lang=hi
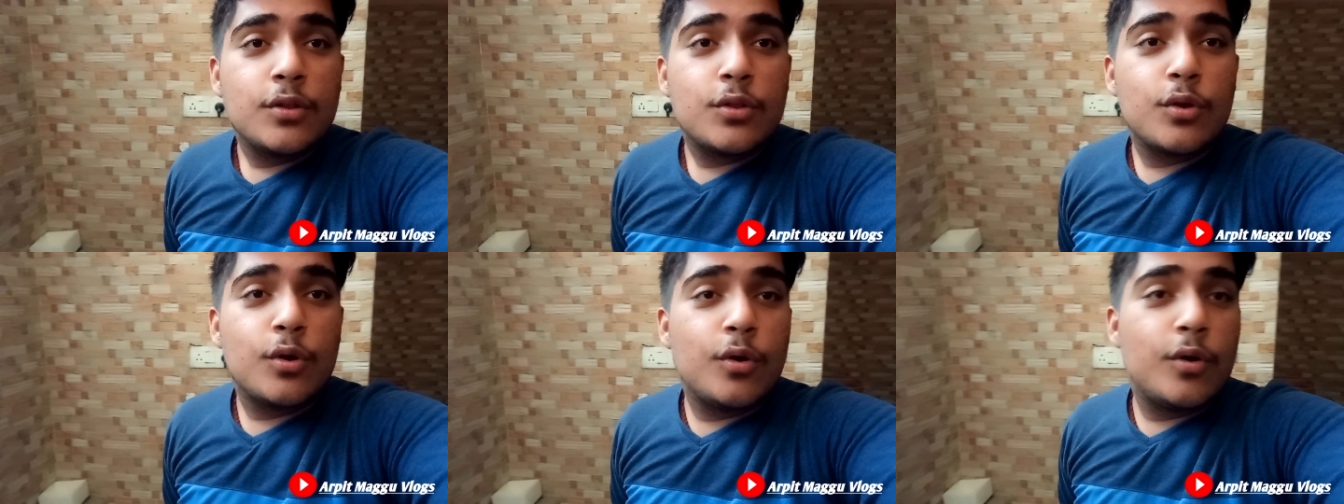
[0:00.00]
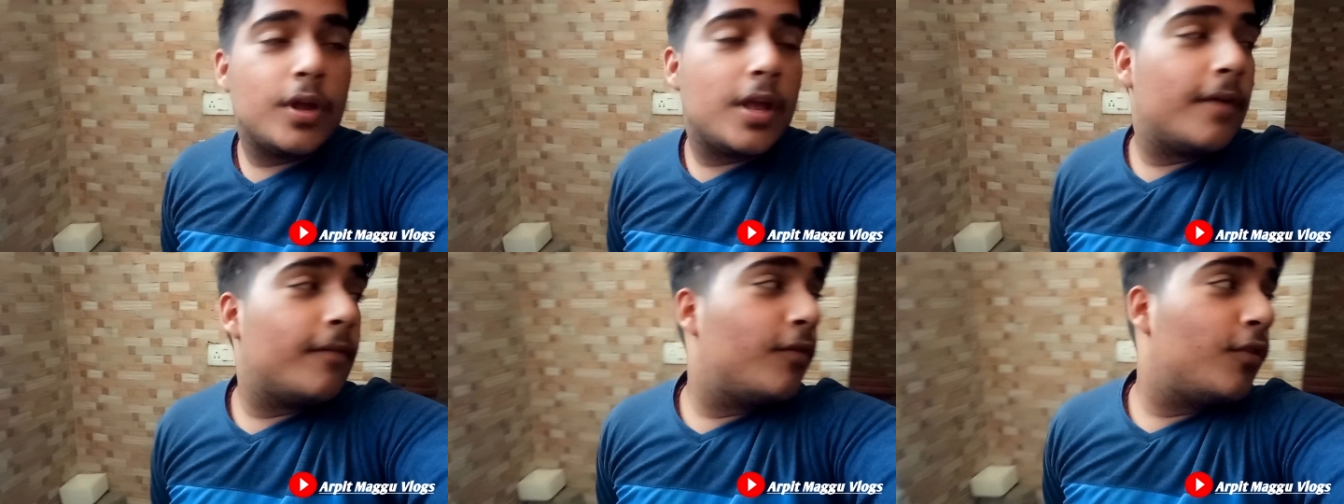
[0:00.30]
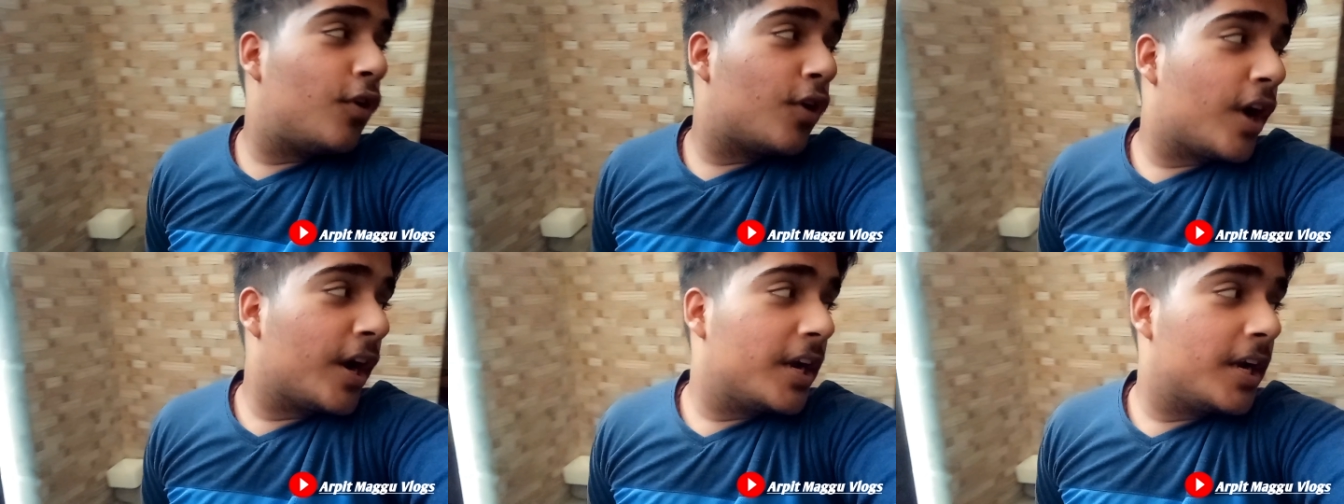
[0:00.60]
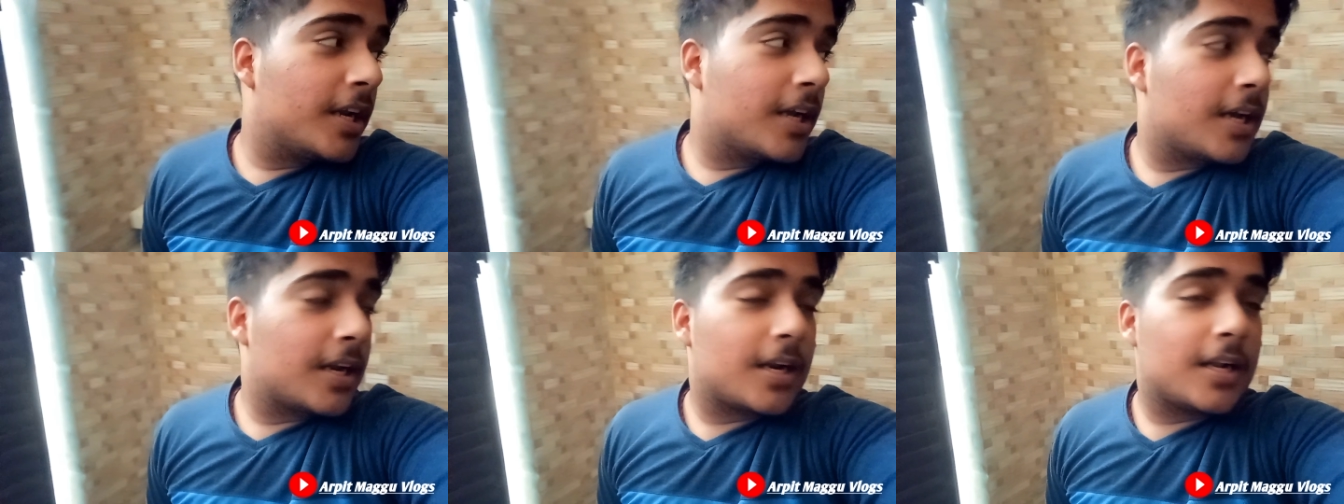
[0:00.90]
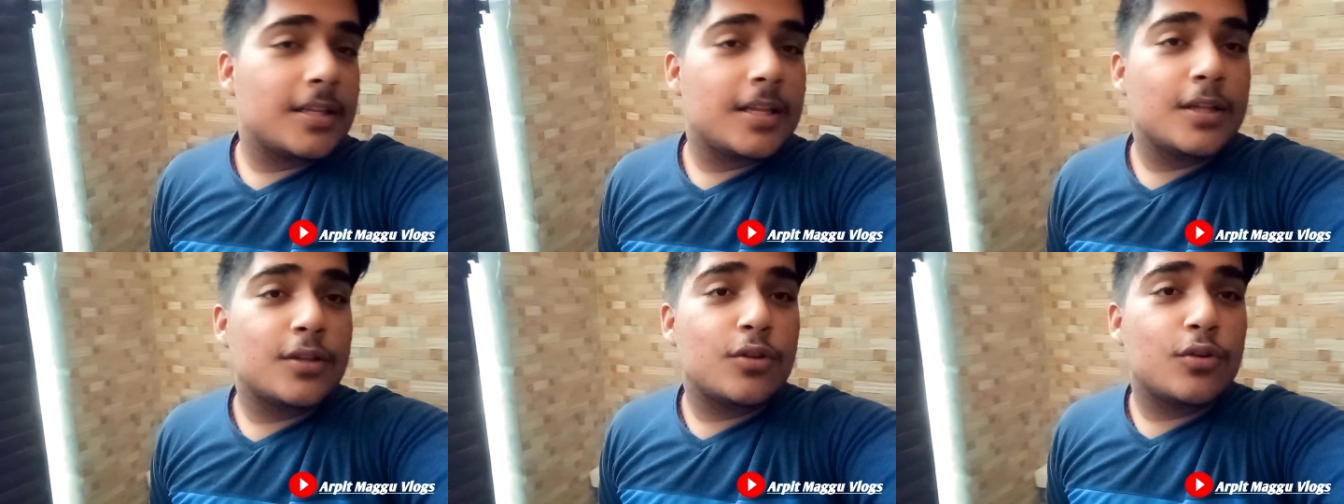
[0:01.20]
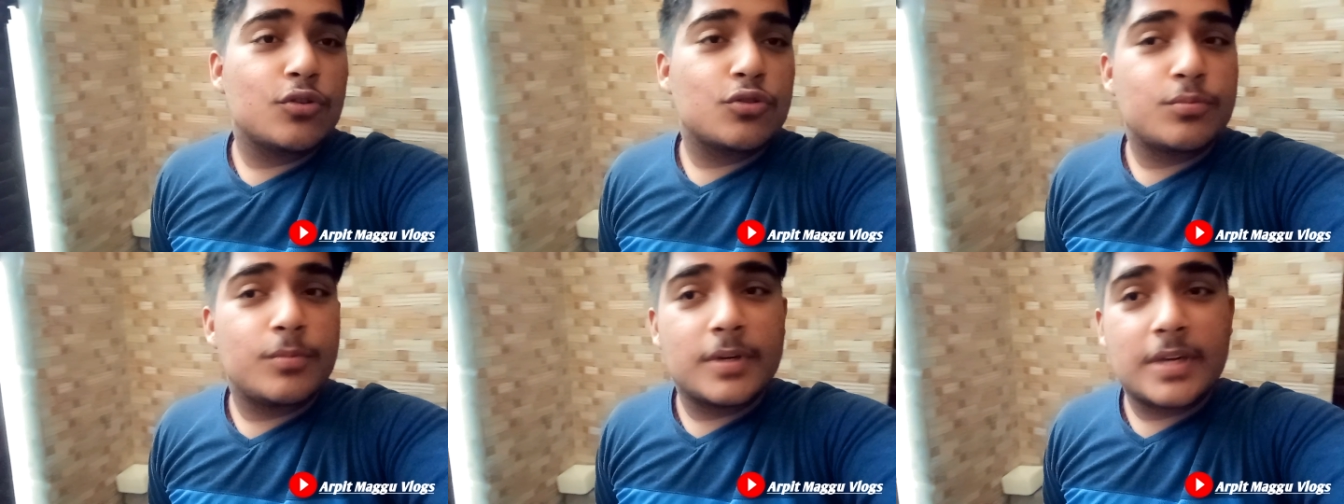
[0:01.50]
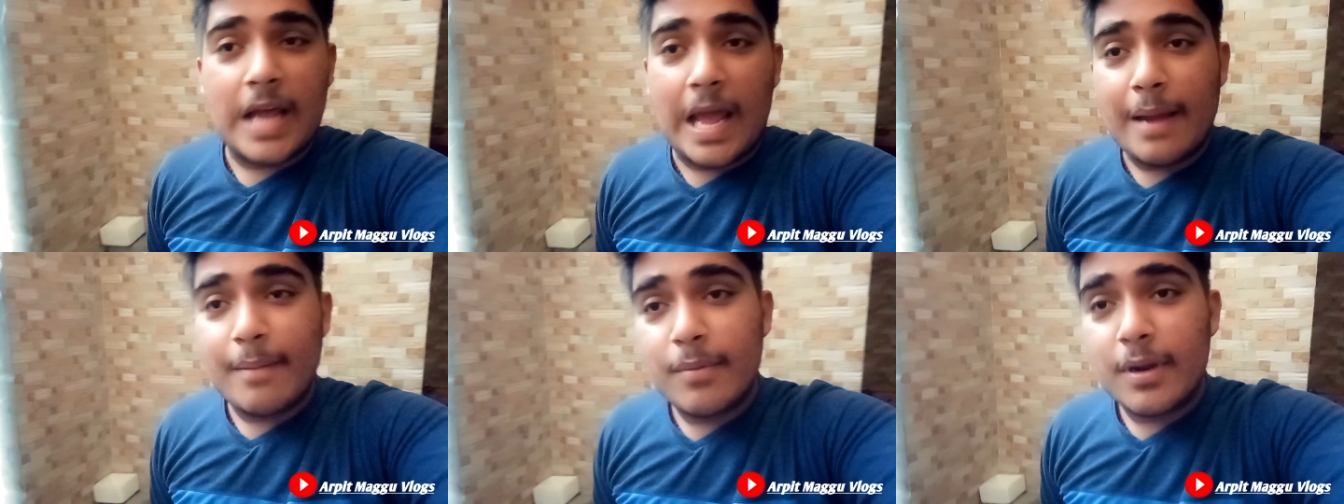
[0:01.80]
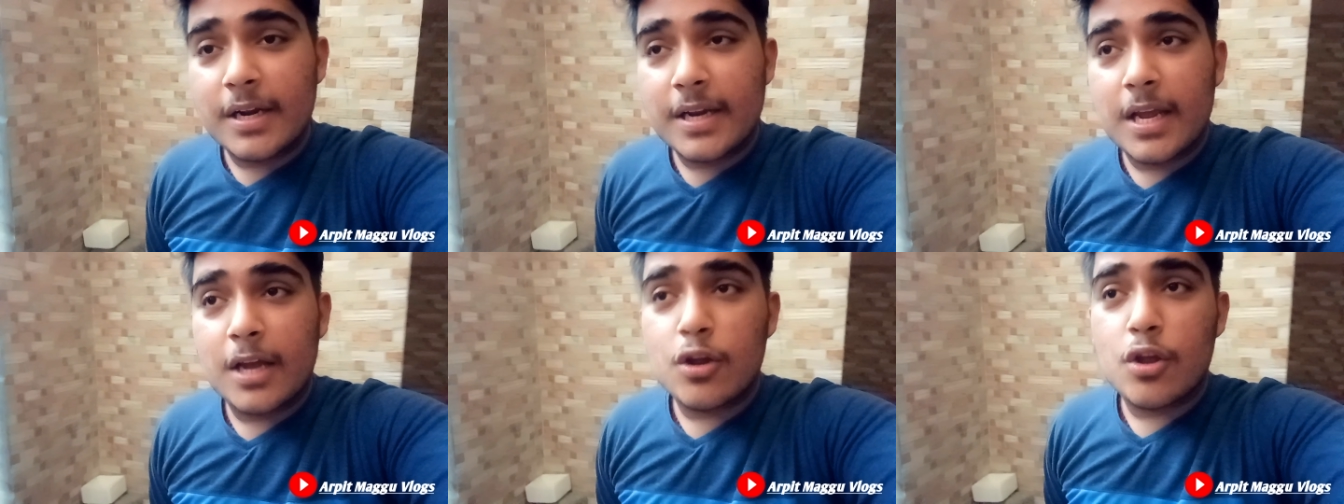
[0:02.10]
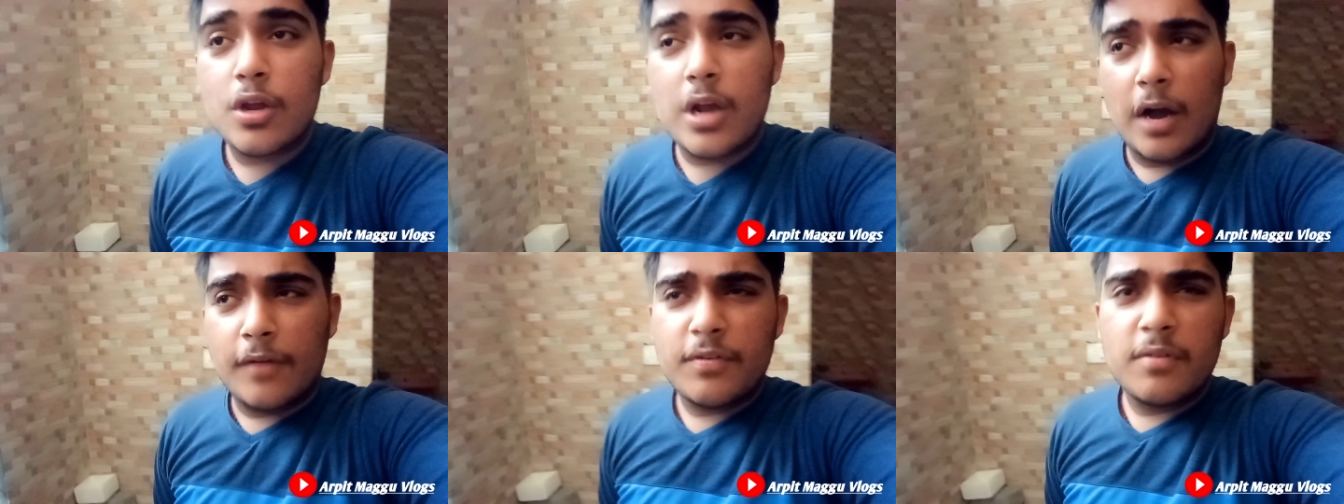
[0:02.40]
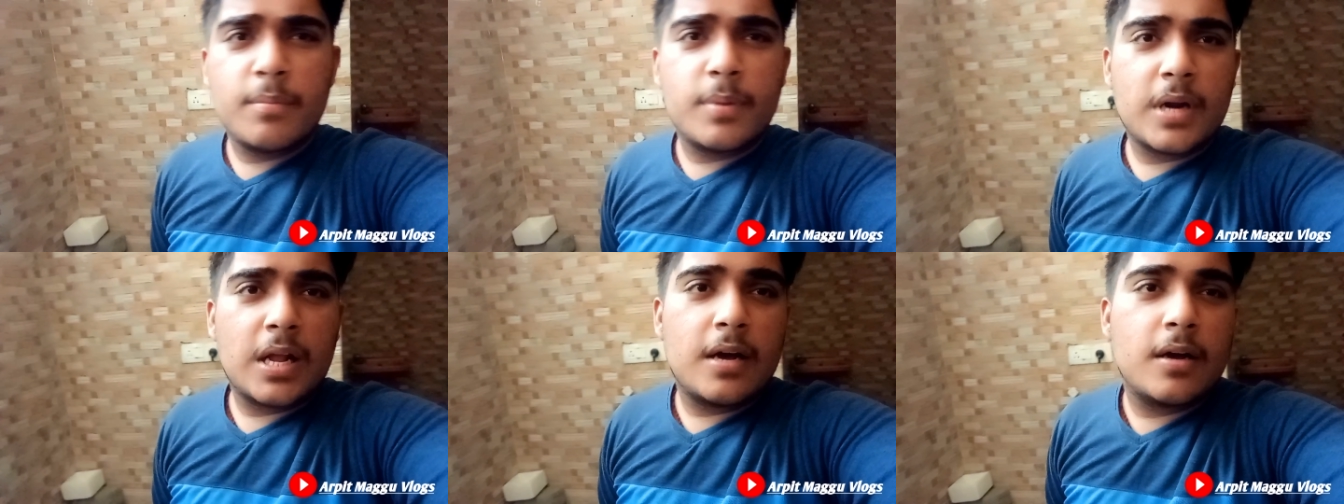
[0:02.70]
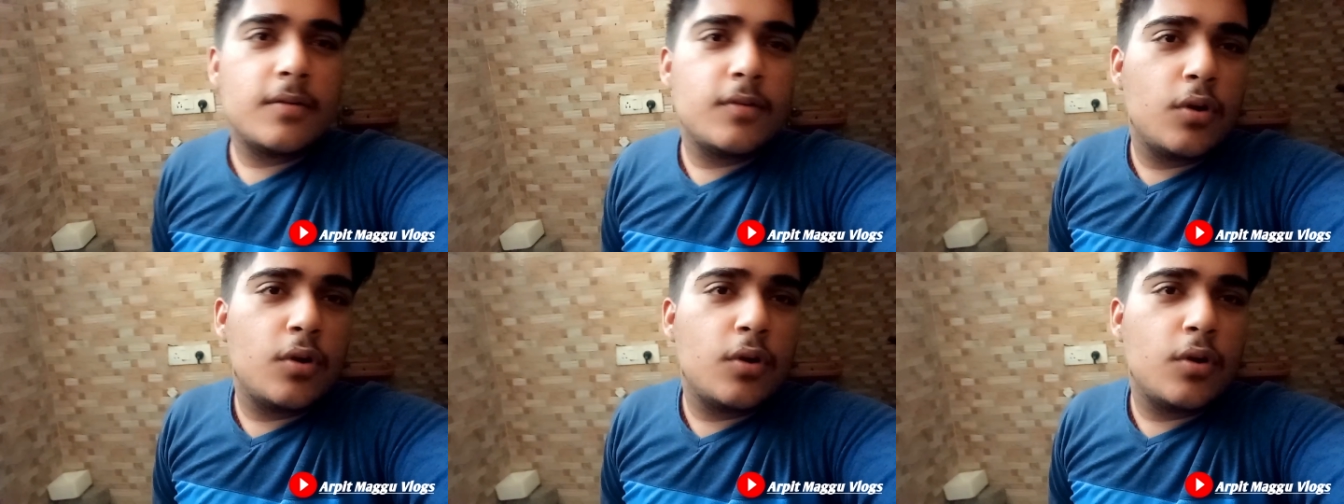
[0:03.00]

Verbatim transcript: तो ये ब्लॉग एडिट कर रहा था तो उसमें टाइम लग गया क्योंकि काफ़ी बड़ा